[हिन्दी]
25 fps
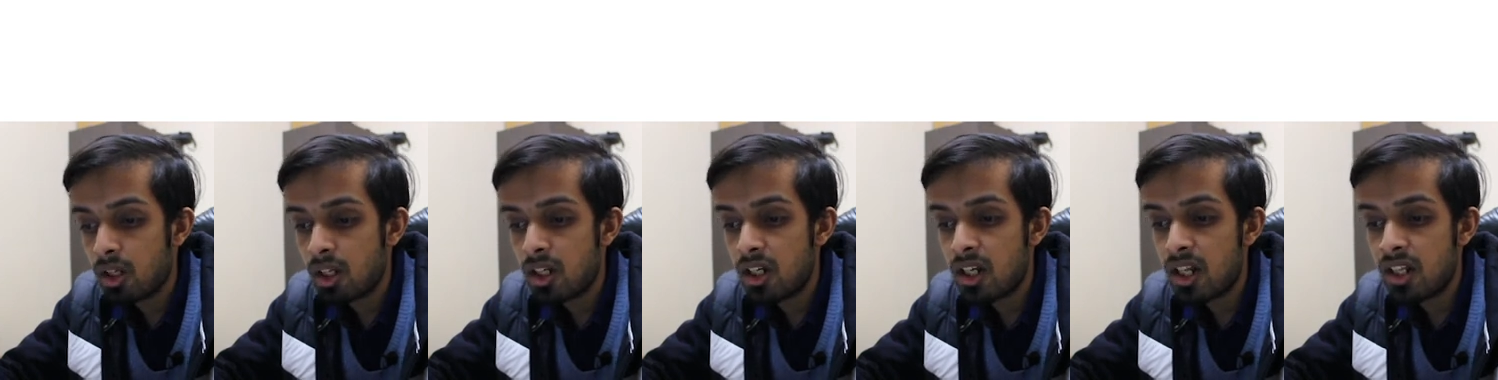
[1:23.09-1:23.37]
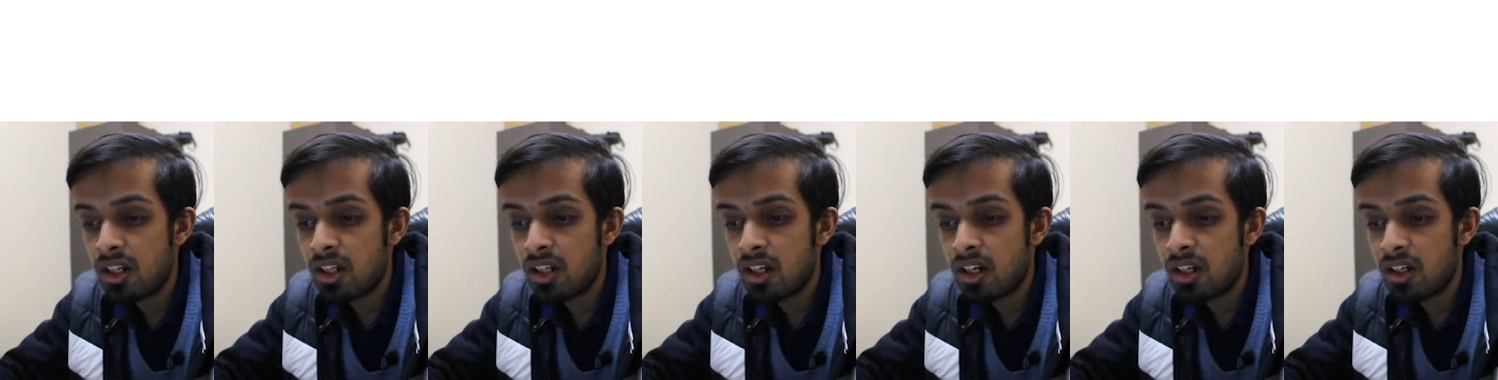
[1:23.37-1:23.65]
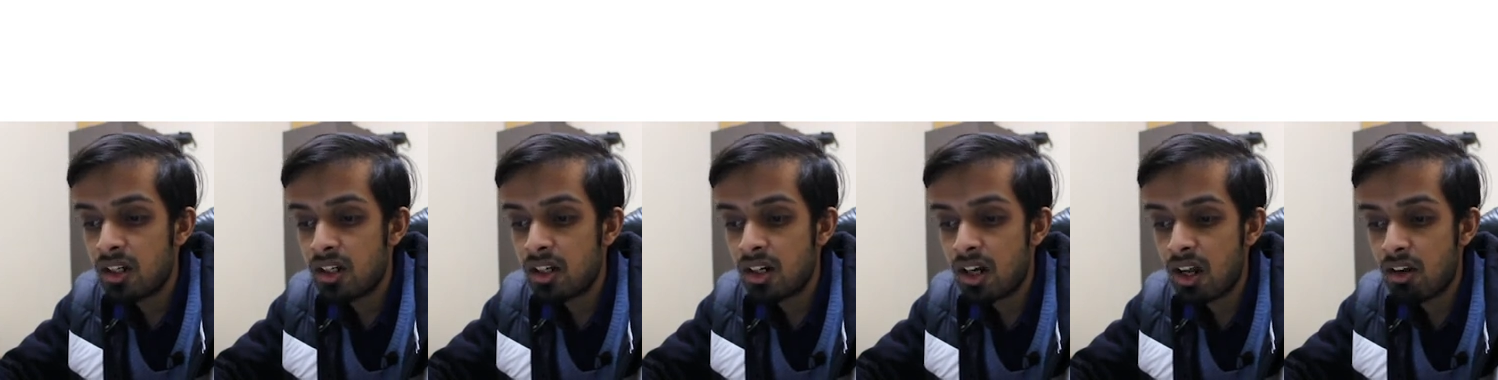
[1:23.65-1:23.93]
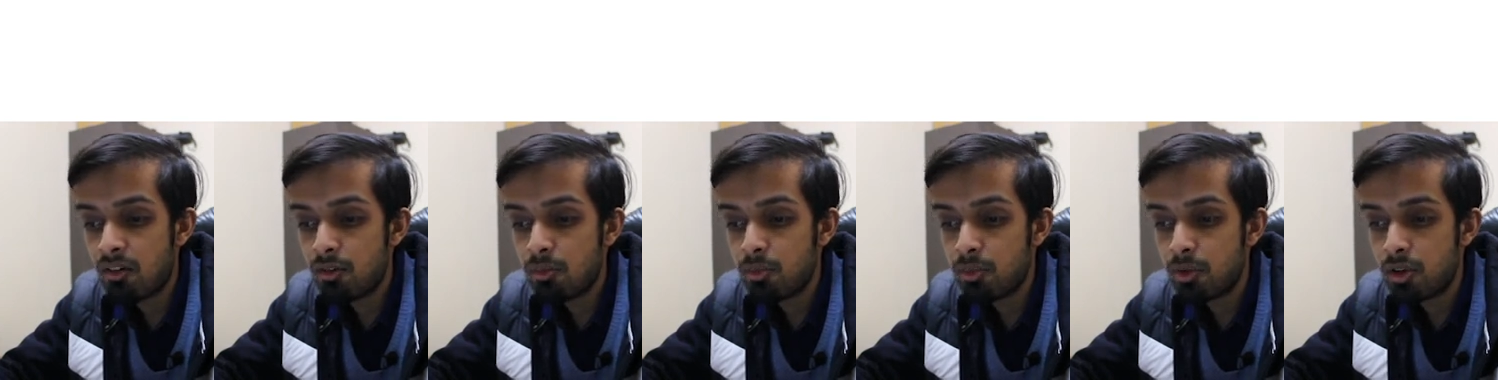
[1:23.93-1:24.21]
लेदर एंड
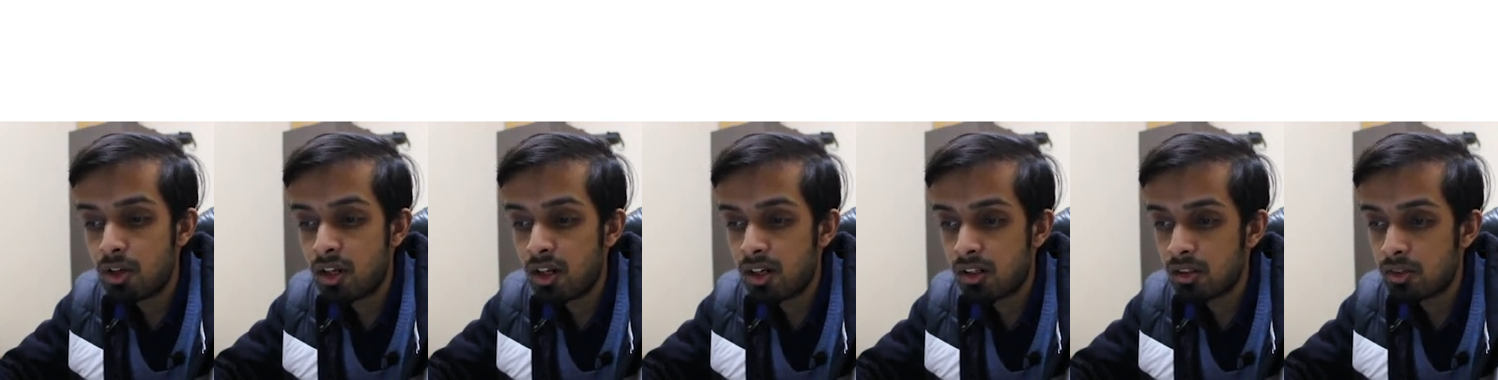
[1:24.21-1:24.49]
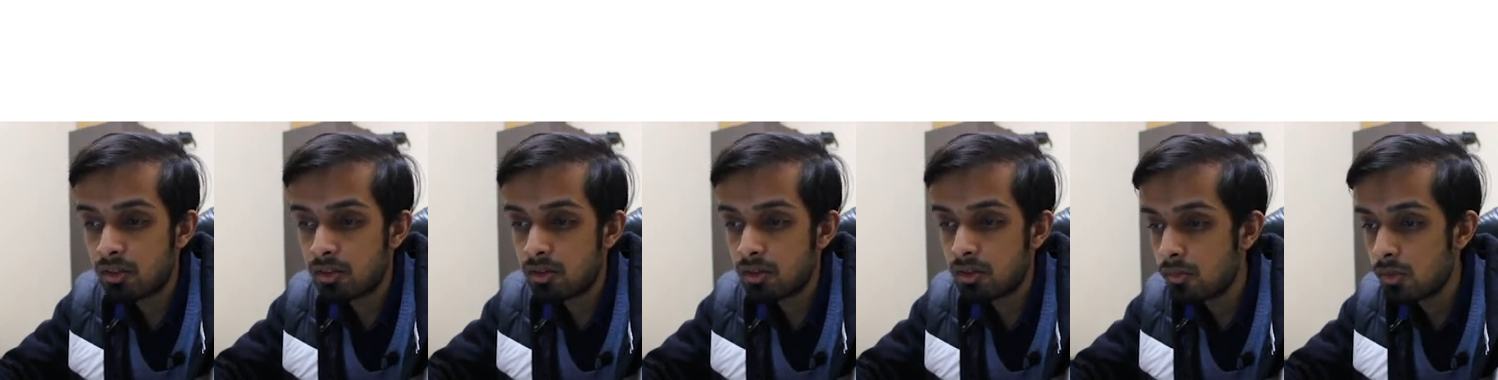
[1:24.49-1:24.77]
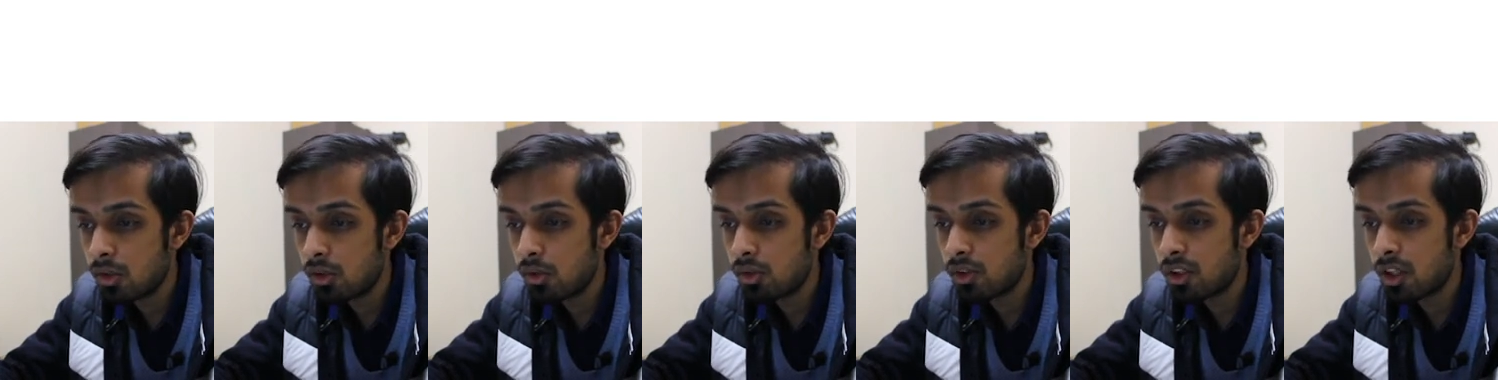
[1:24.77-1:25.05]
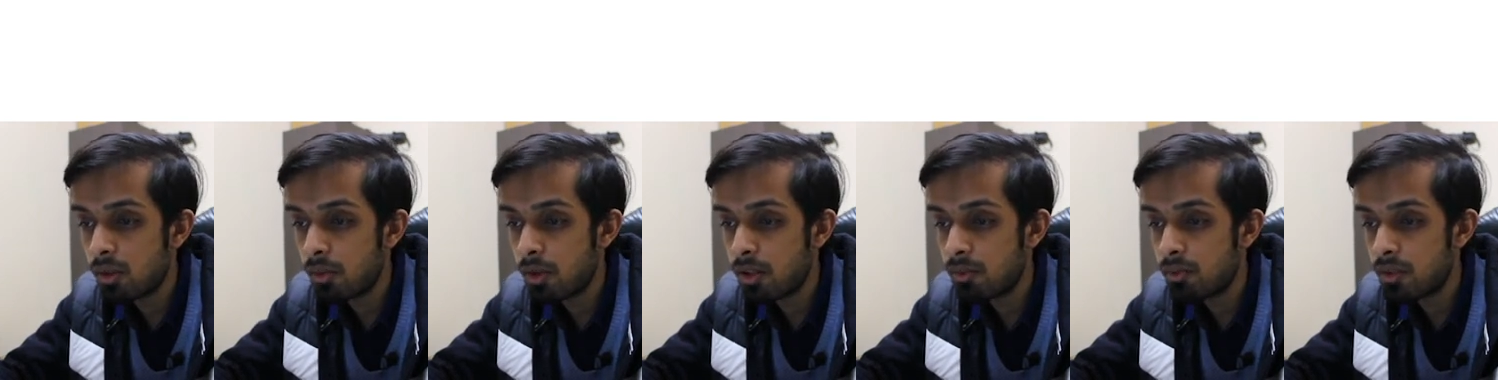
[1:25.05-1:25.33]
ट्रैवल प्रोडक्ट्स
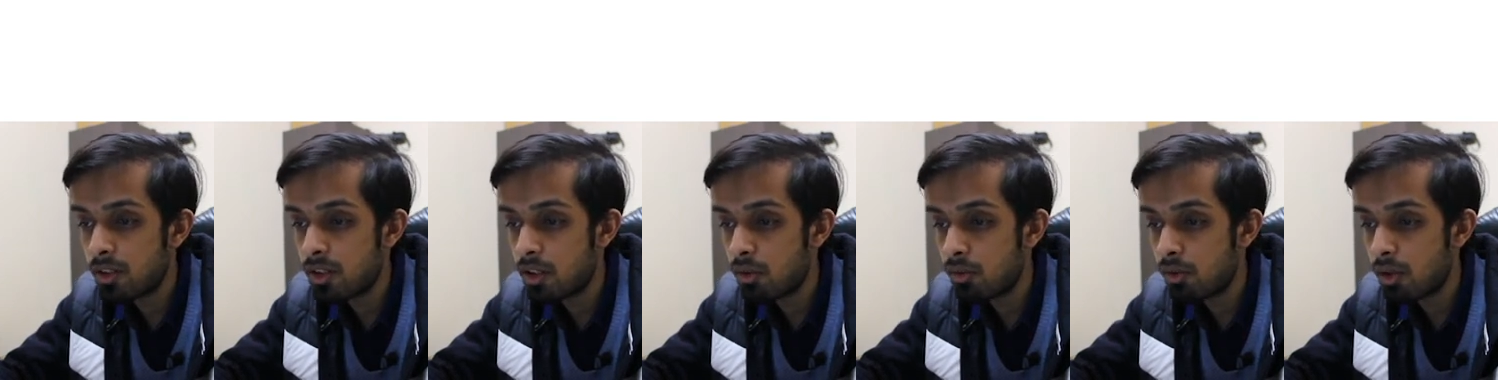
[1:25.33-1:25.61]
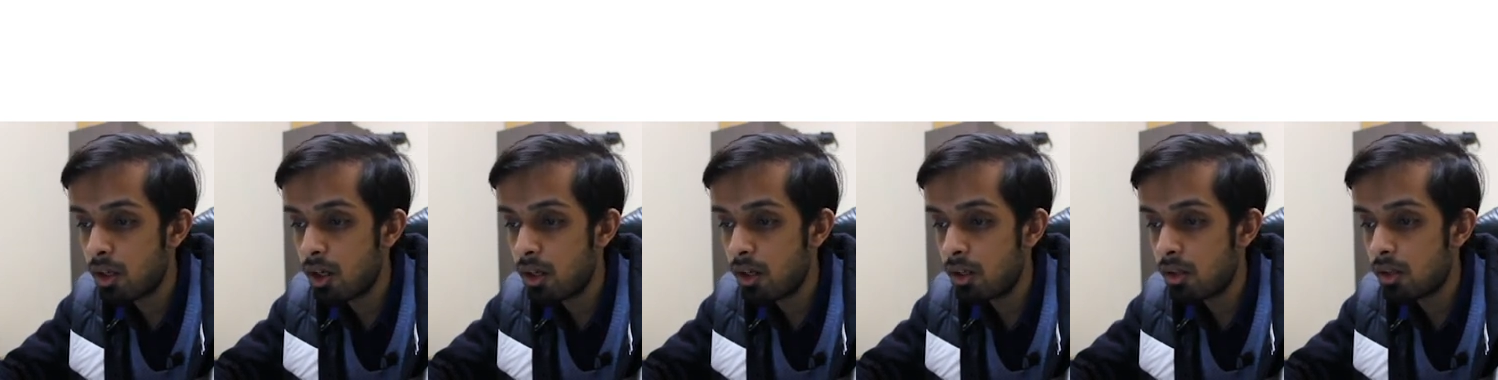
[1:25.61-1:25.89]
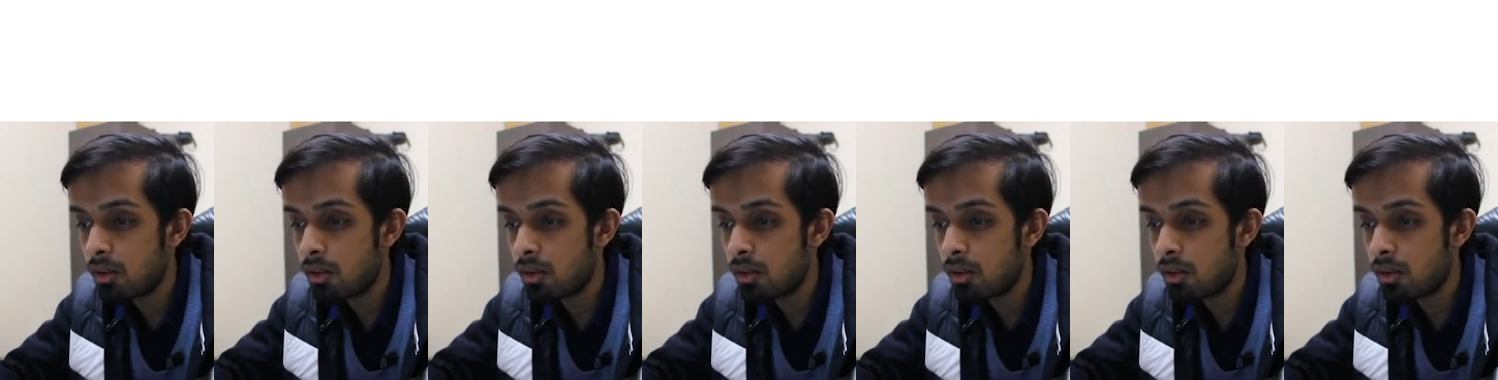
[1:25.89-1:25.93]
उसके बाद मैं जाऊँगा